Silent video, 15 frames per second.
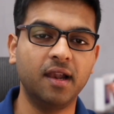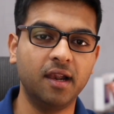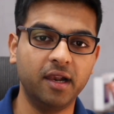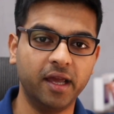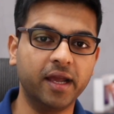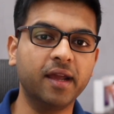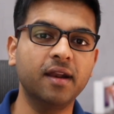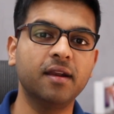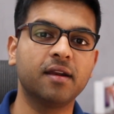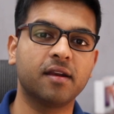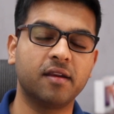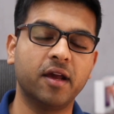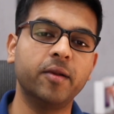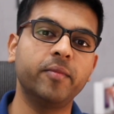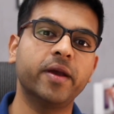लेकिन
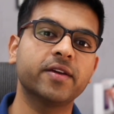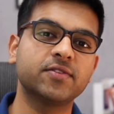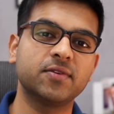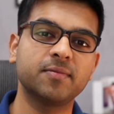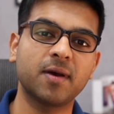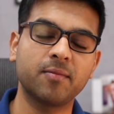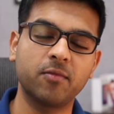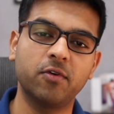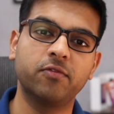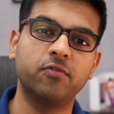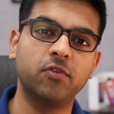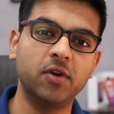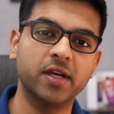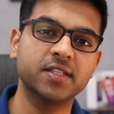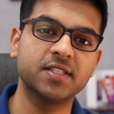रियलमी एक्स में आपको
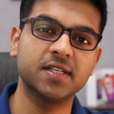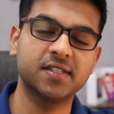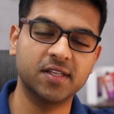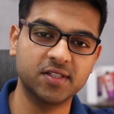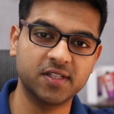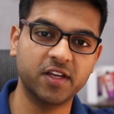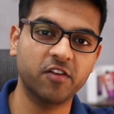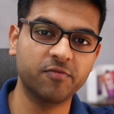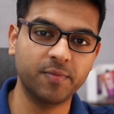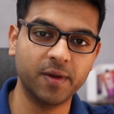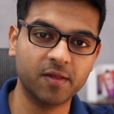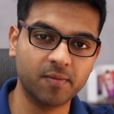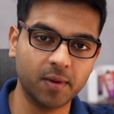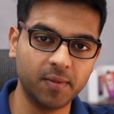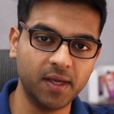फुल एच डी सिक्सटी एफ
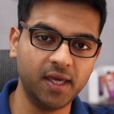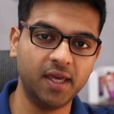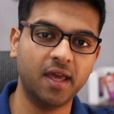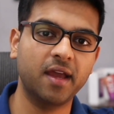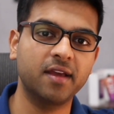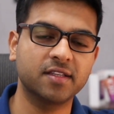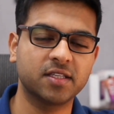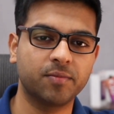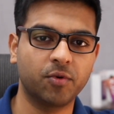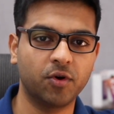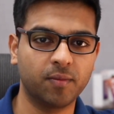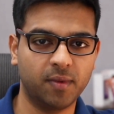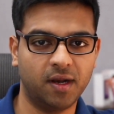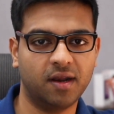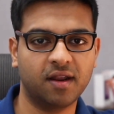पे भी ई e सपोर्ट
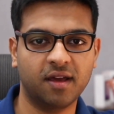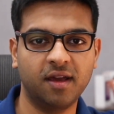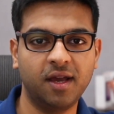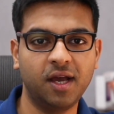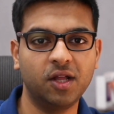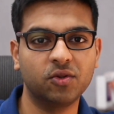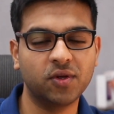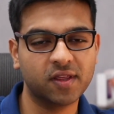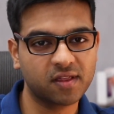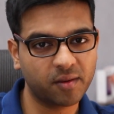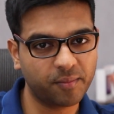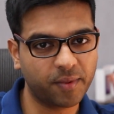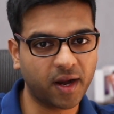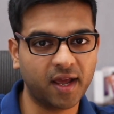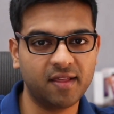मिल रहा है तो ये
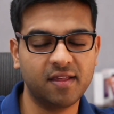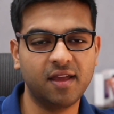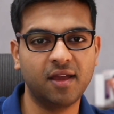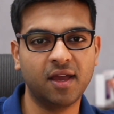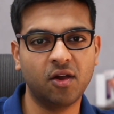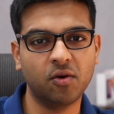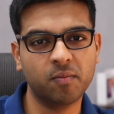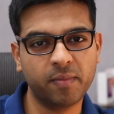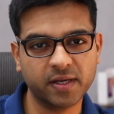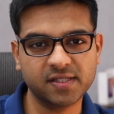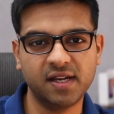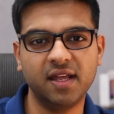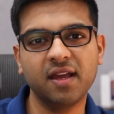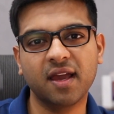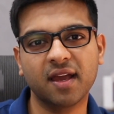सरप्राइजिंग है और
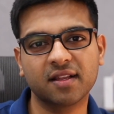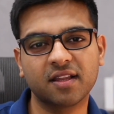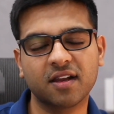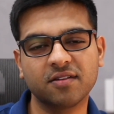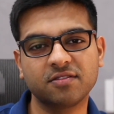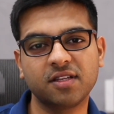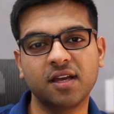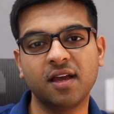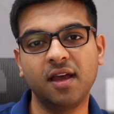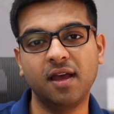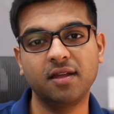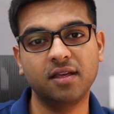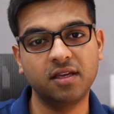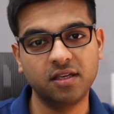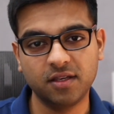पजलिंग है एक तरफ से
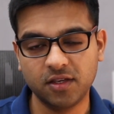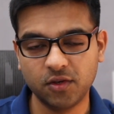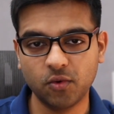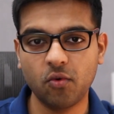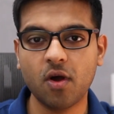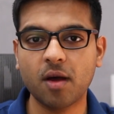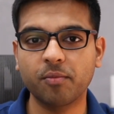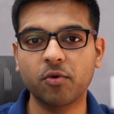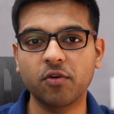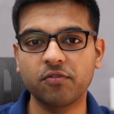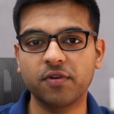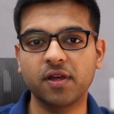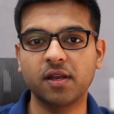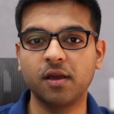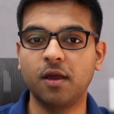कि क्यों आपको
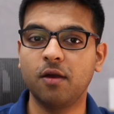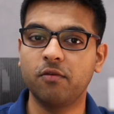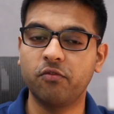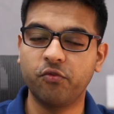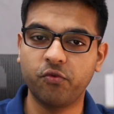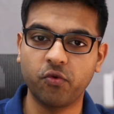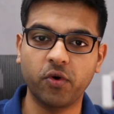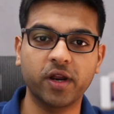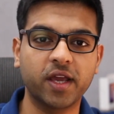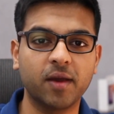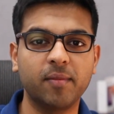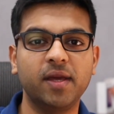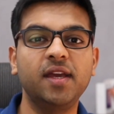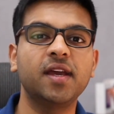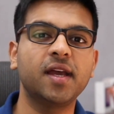फिर फोर के
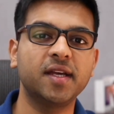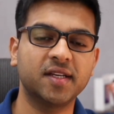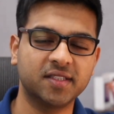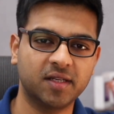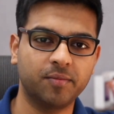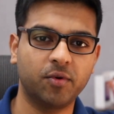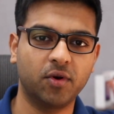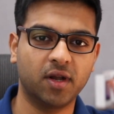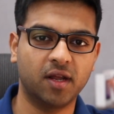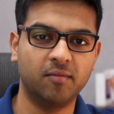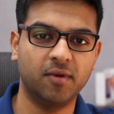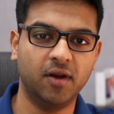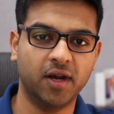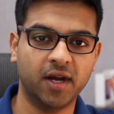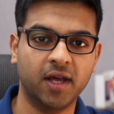में ई e सपोर्ट नहीं
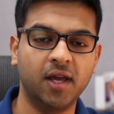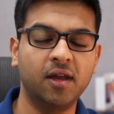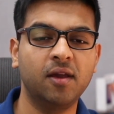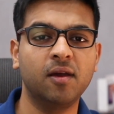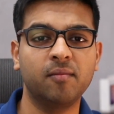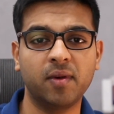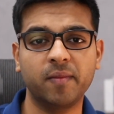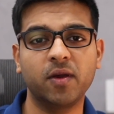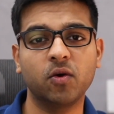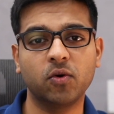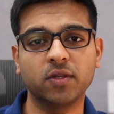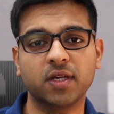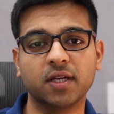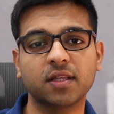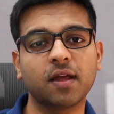मिल रहा है मे भी हो
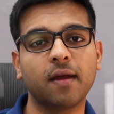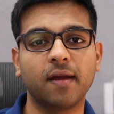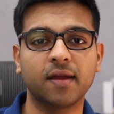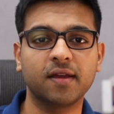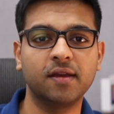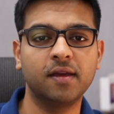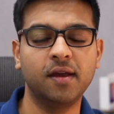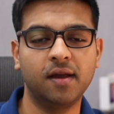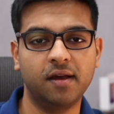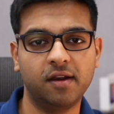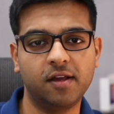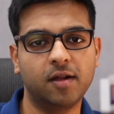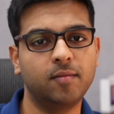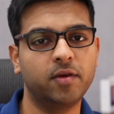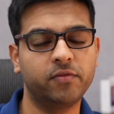सकता है कि
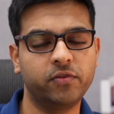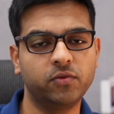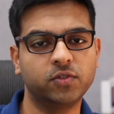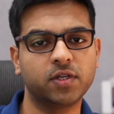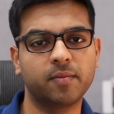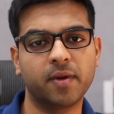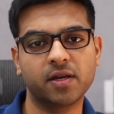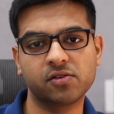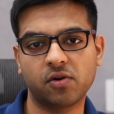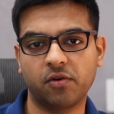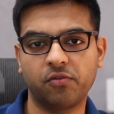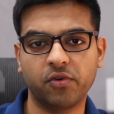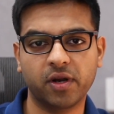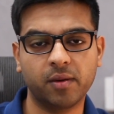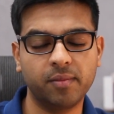रियलमी फ्यूचर में एक
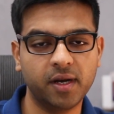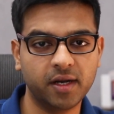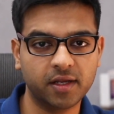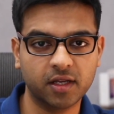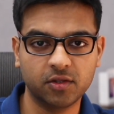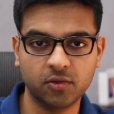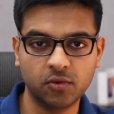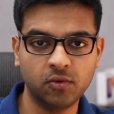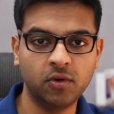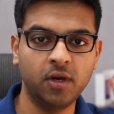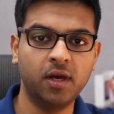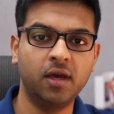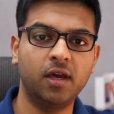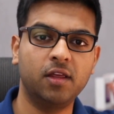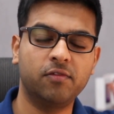सॉफ्टवेयर अपडेट के थ्रू
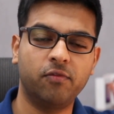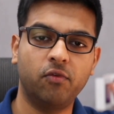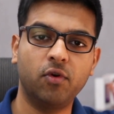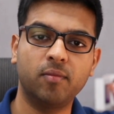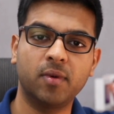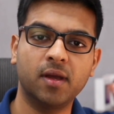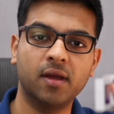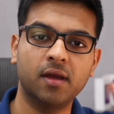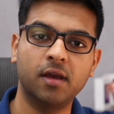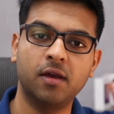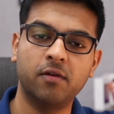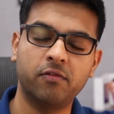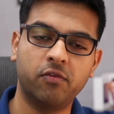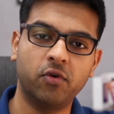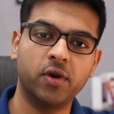इस फ़ोन में
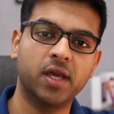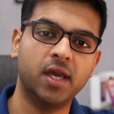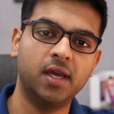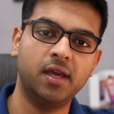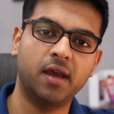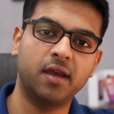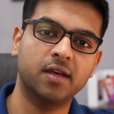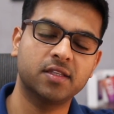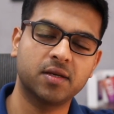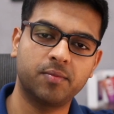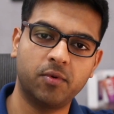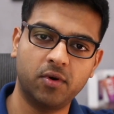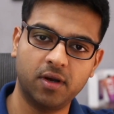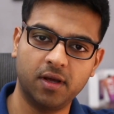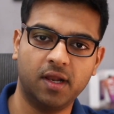फोर के ई
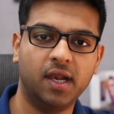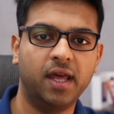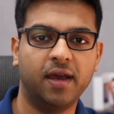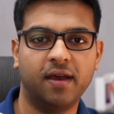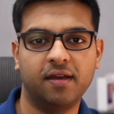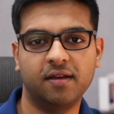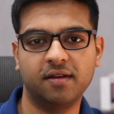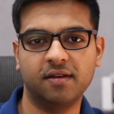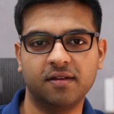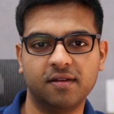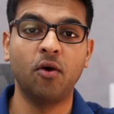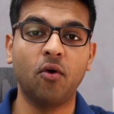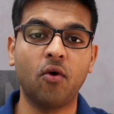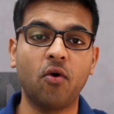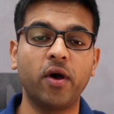सपोर्ट ले आए
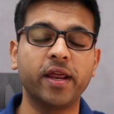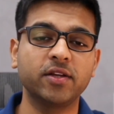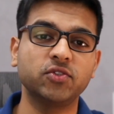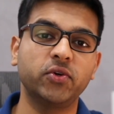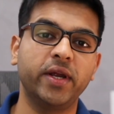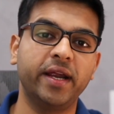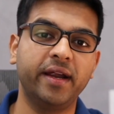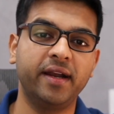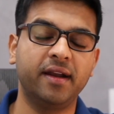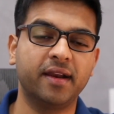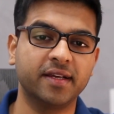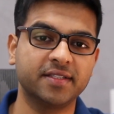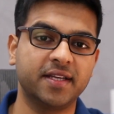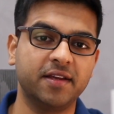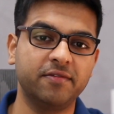और एक जो
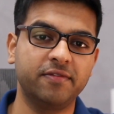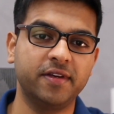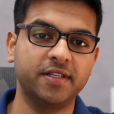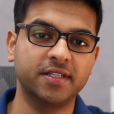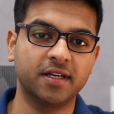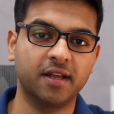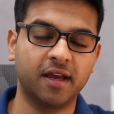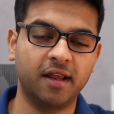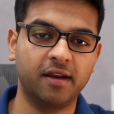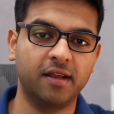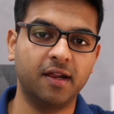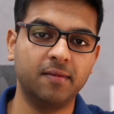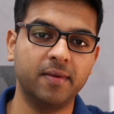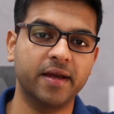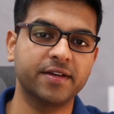इंटरेस्टिंग फीचर है
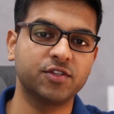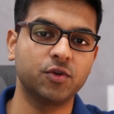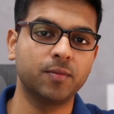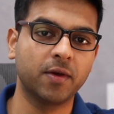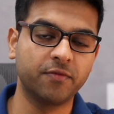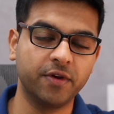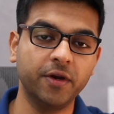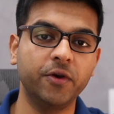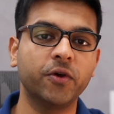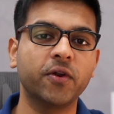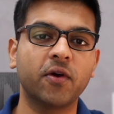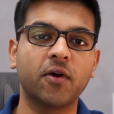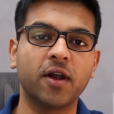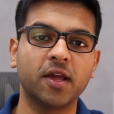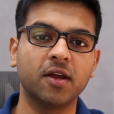Realme X2 में वीडियो
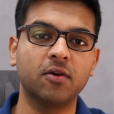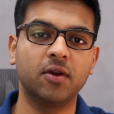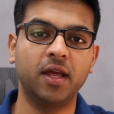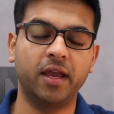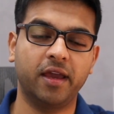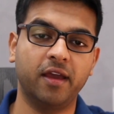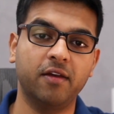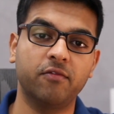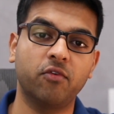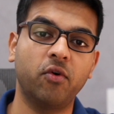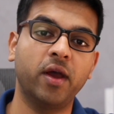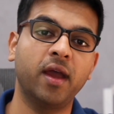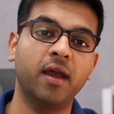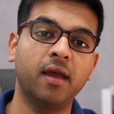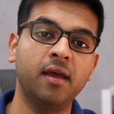रिकॉर्डिंग को लेके वो
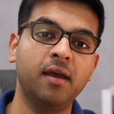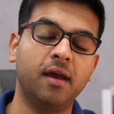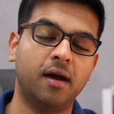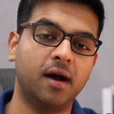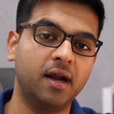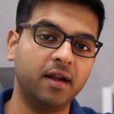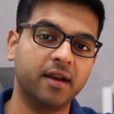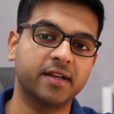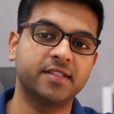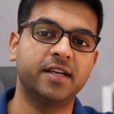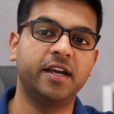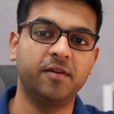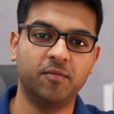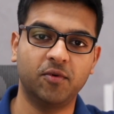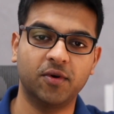है अल्ट्रा
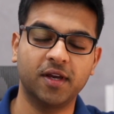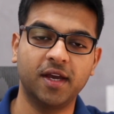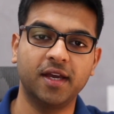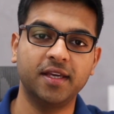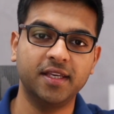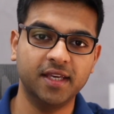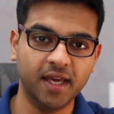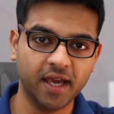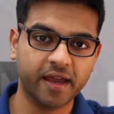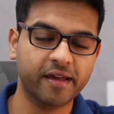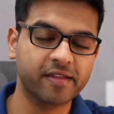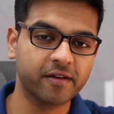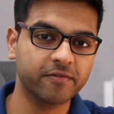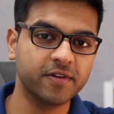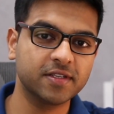स्टडी मोड ये एक
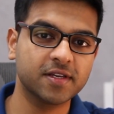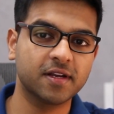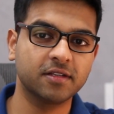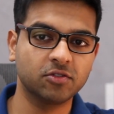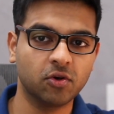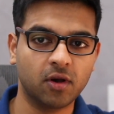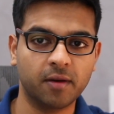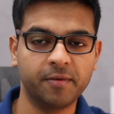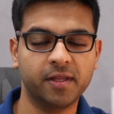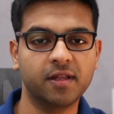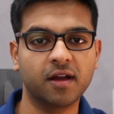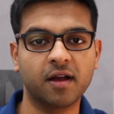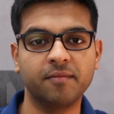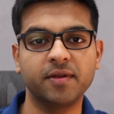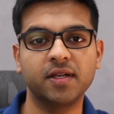ऐसा फीचर है जो अभी तक
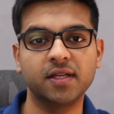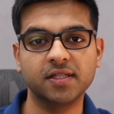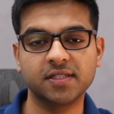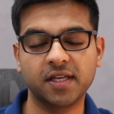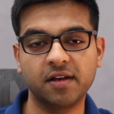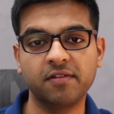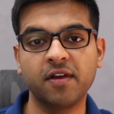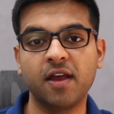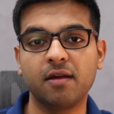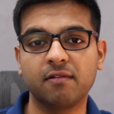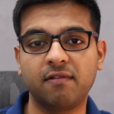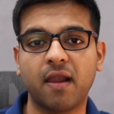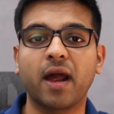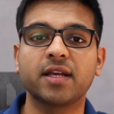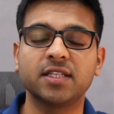हमने सिर्फ
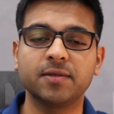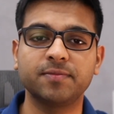फ्लैगशिप